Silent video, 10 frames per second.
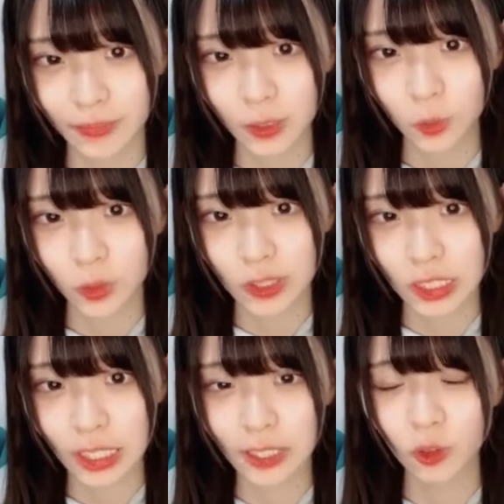猫の
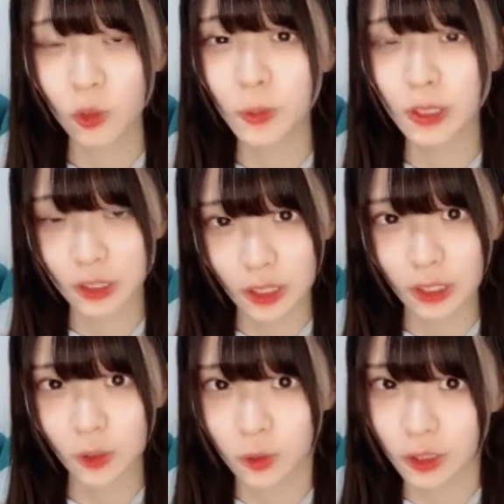餌え尾道ね
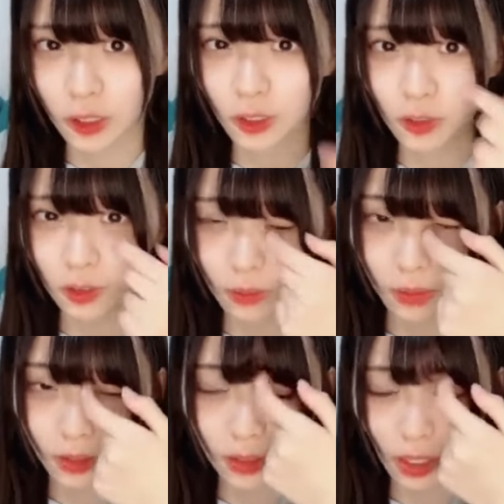猫ちゃんいるよね
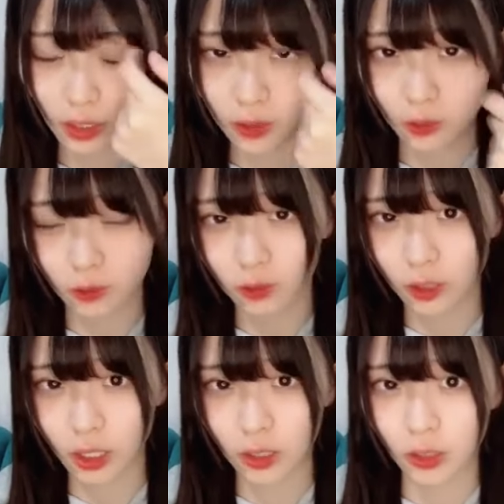めっちゃの
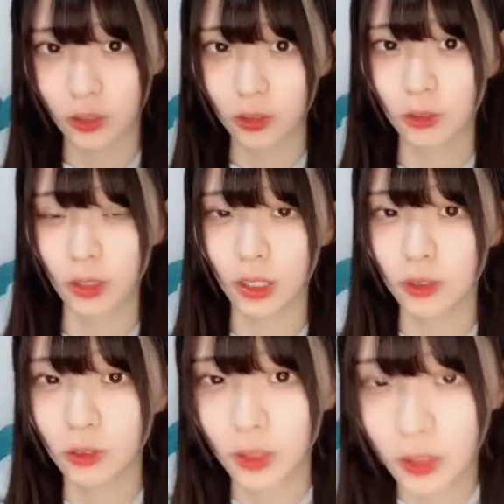野良野良
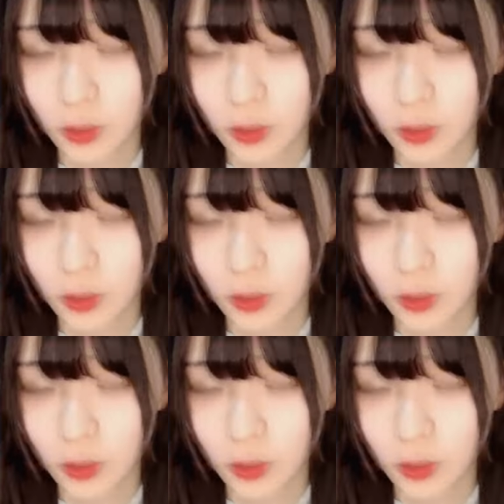野良